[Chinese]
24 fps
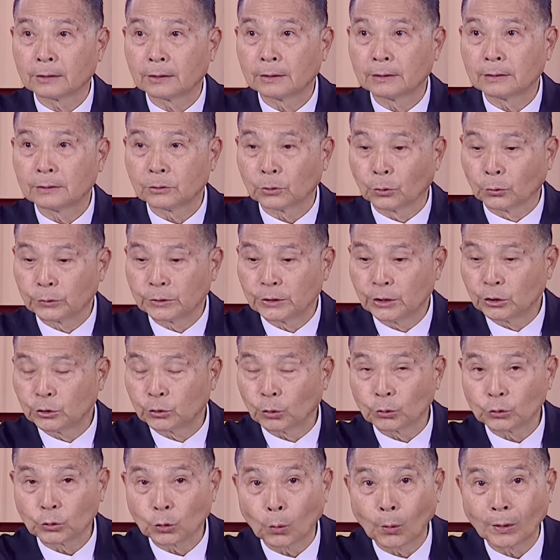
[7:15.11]
手机
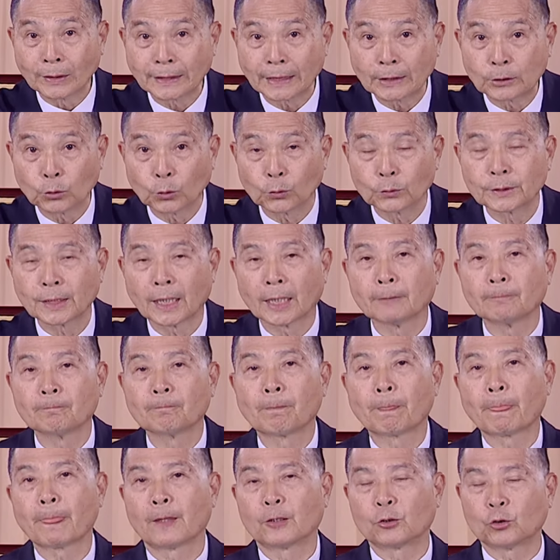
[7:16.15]
动都放在桌上
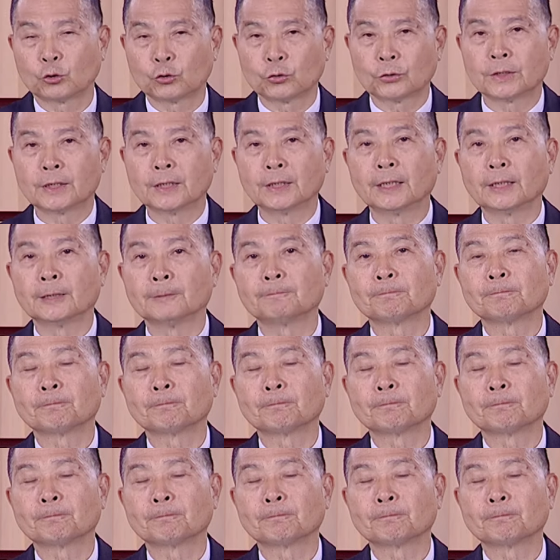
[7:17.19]
就出去了。